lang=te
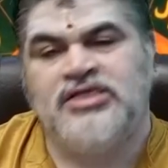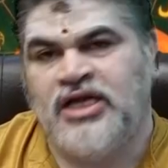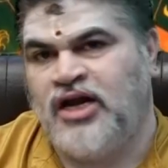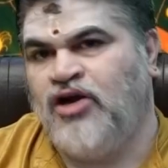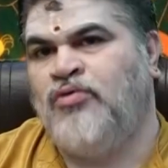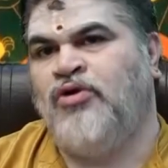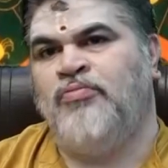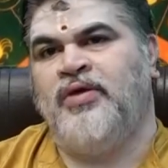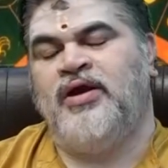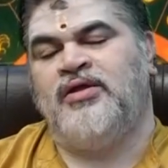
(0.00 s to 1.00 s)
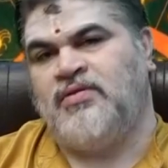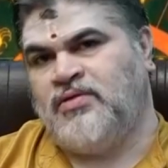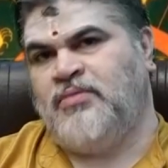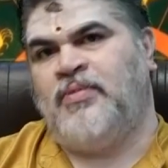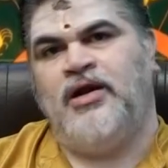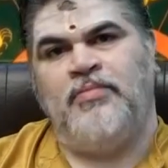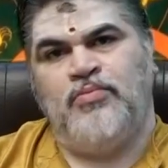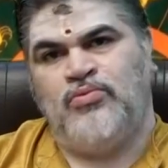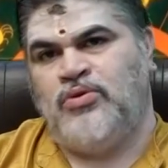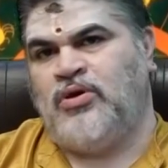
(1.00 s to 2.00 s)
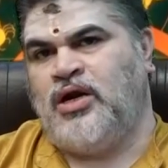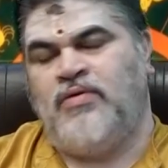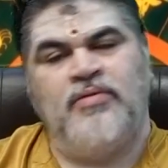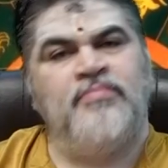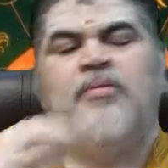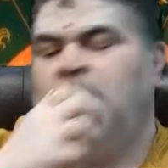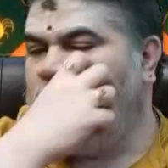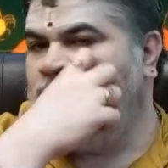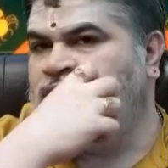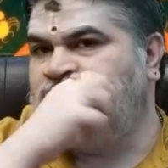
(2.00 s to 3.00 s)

శ్రీరామనవమి అయిన తర్వాత మళ్ళీ మీ ముందుకు రావడం మా